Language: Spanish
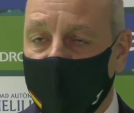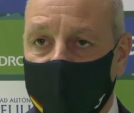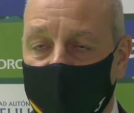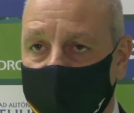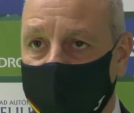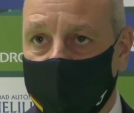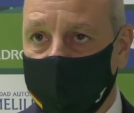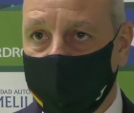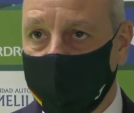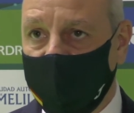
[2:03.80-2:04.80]
Es
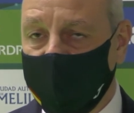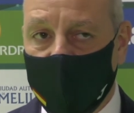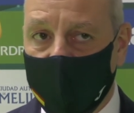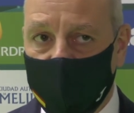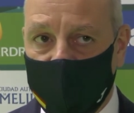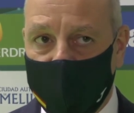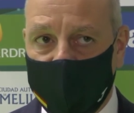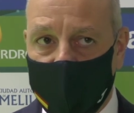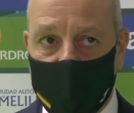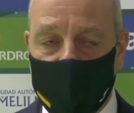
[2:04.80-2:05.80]
básico y
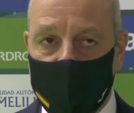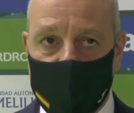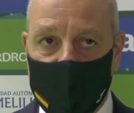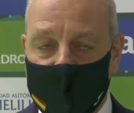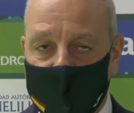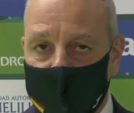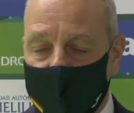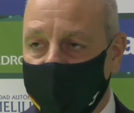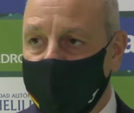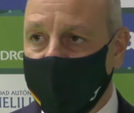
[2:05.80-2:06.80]
fundamental. Hoy
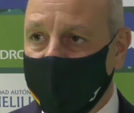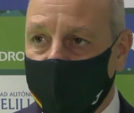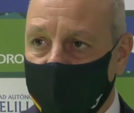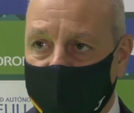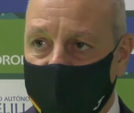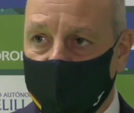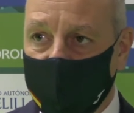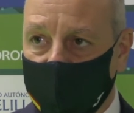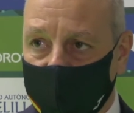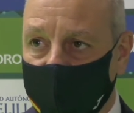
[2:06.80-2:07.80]
...el día el deporte es un
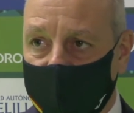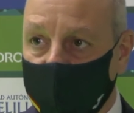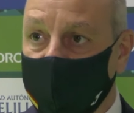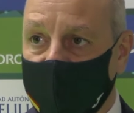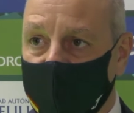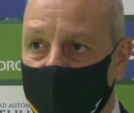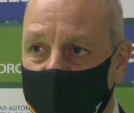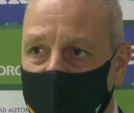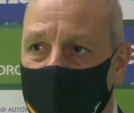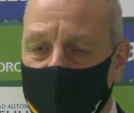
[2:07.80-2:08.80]
motor de nuestra
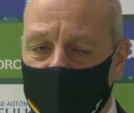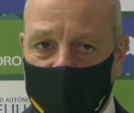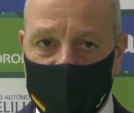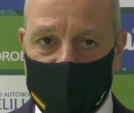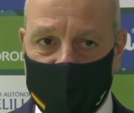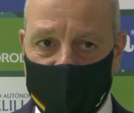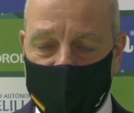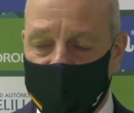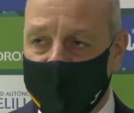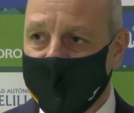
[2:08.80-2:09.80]
economía, un motor muy
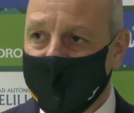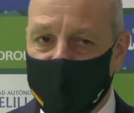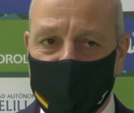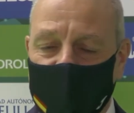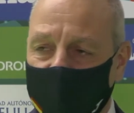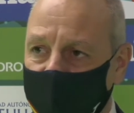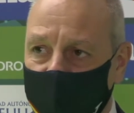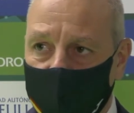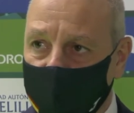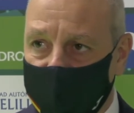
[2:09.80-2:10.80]
importante, del cual
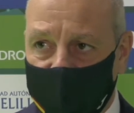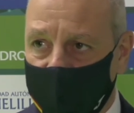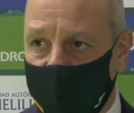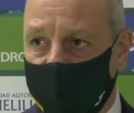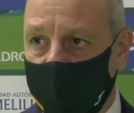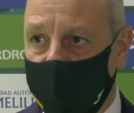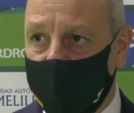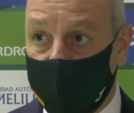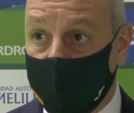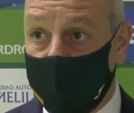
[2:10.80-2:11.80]
dependen muchísimas
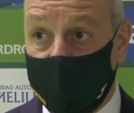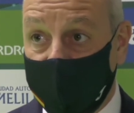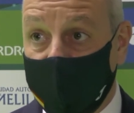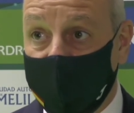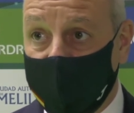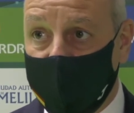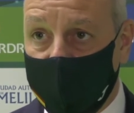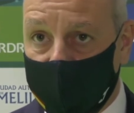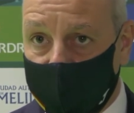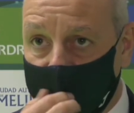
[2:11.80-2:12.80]
familias, no solamente la práctica
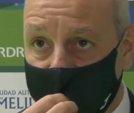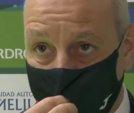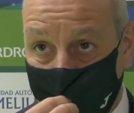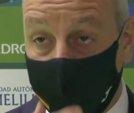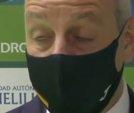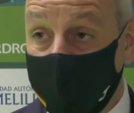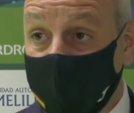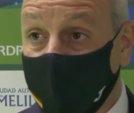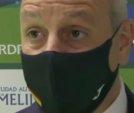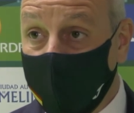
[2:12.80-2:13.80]
deportiva, pero la
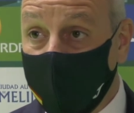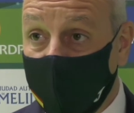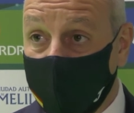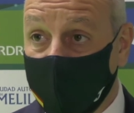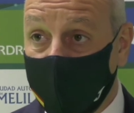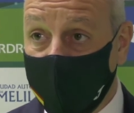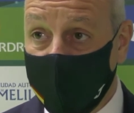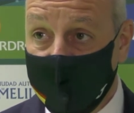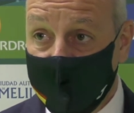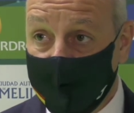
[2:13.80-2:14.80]
práctica deportiva
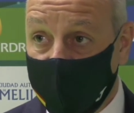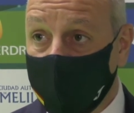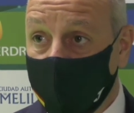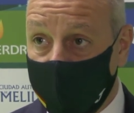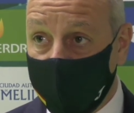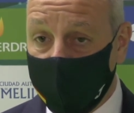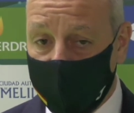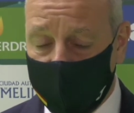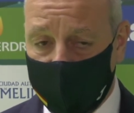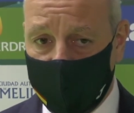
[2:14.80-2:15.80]
dentro de
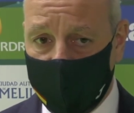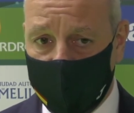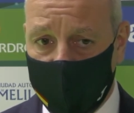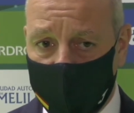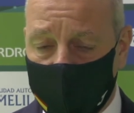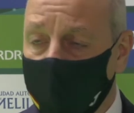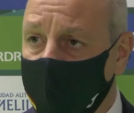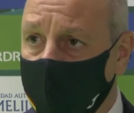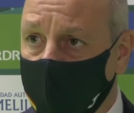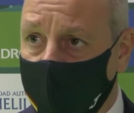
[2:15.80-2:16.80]
eh, y
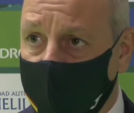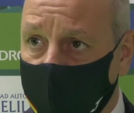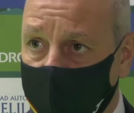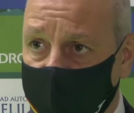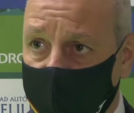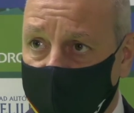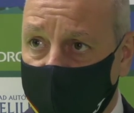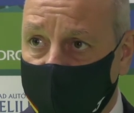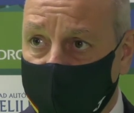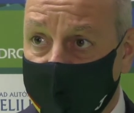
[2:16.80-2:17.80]
cumpliendo todas las normas
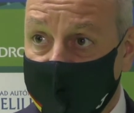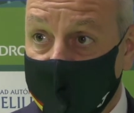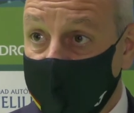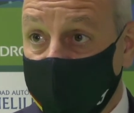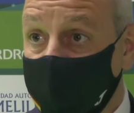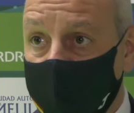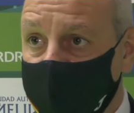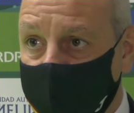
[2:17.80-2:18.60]
sanitarias es también